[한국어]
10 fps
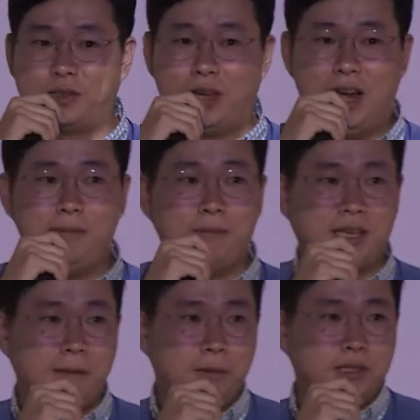저희 알리바바
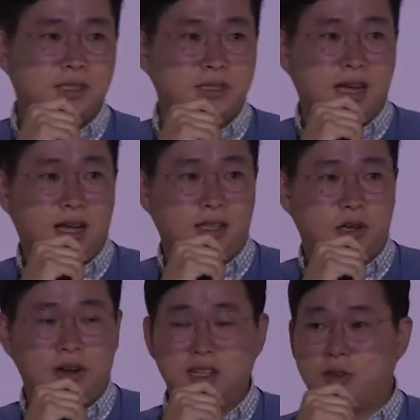캠퍼스가
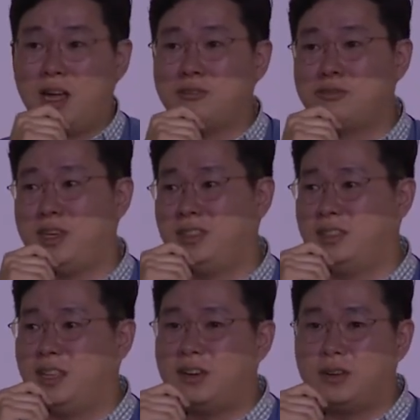절강성 항주에
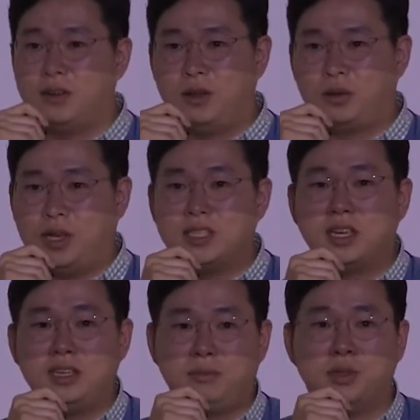있는데요.
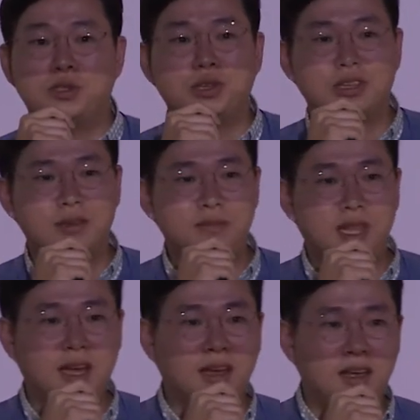굉장히 면적이
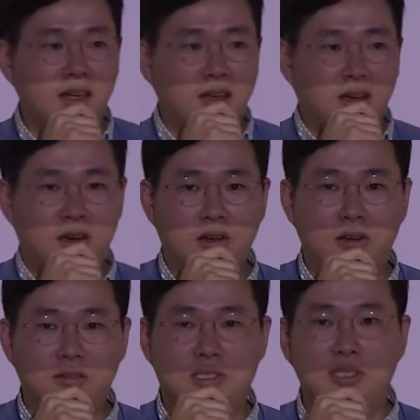큽니다. 어,
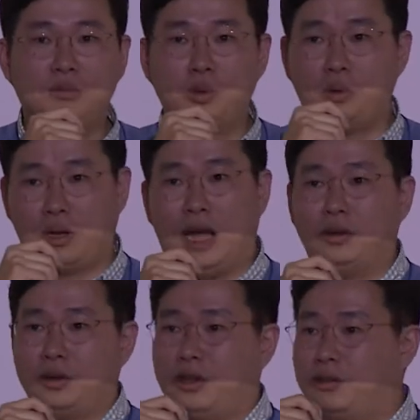지금도
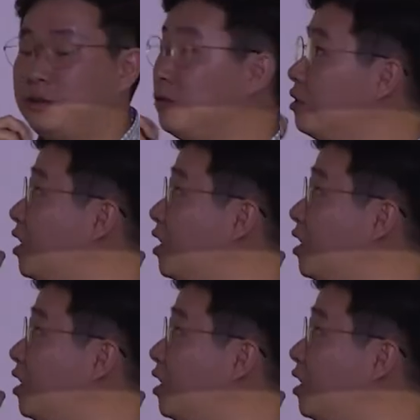간혹 이렇게 출근을